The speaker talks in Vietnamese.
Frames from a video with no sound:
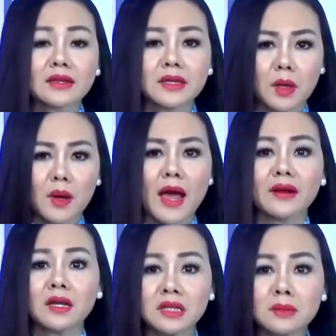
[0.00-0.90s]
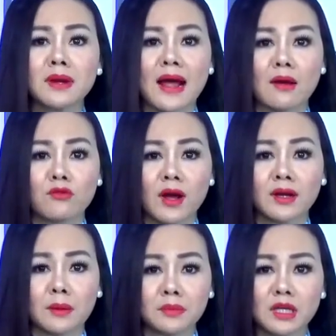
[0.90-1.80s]
thì có lẽ nên im lặng và
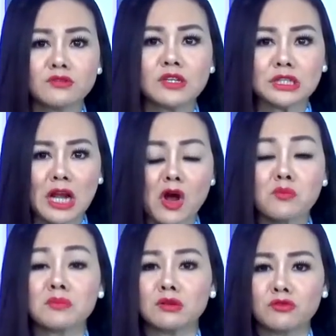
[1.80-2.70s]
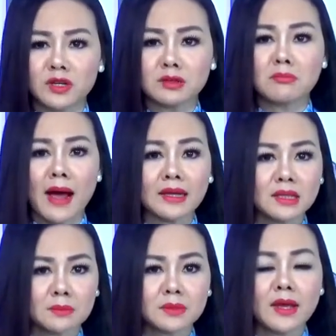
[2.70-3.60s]
ngẫm nghĩ vì sao mình vẫn mãi
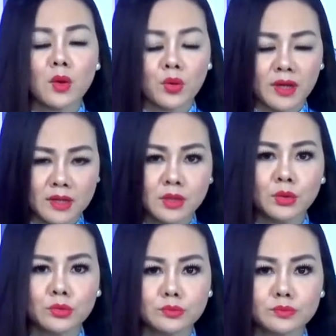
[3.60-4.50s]
tâm thế của kẻ yếu.